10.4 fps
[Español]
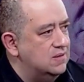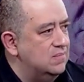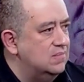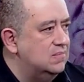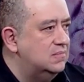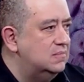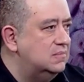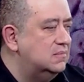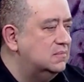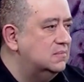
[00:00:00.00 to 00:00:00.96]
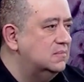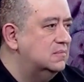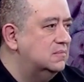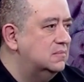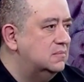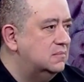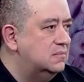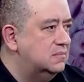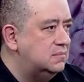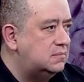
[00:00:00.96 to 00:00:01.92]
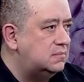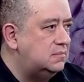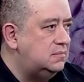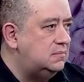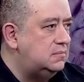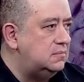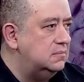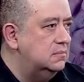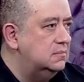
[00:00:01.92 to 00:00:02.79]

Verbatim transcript: Cuando reiniciamos nuestra relación, ¿qué te